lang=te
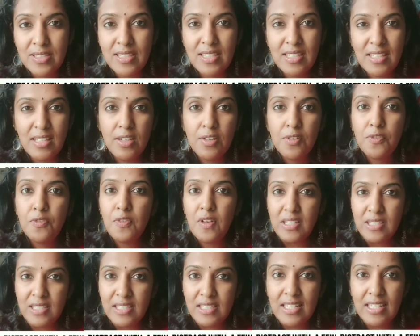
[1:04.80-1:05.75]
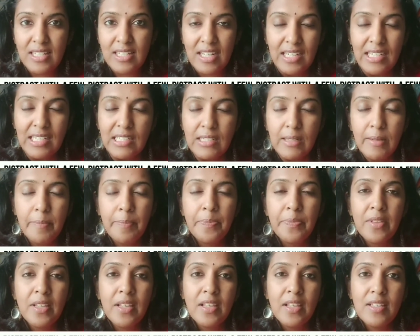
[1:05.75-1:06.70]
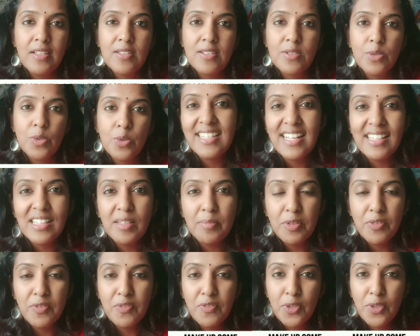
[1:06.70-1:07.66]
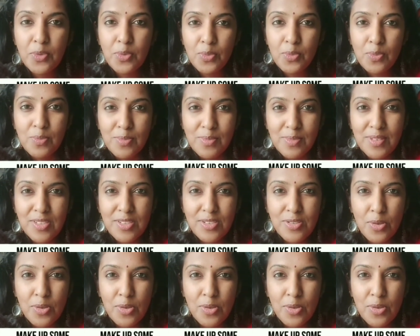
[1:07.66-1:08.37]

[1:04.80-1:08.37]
ఎందుకంటే వారు కొద్దిగా తిండి దగ్గర మారం చేస్తున్నారు కాబట్టి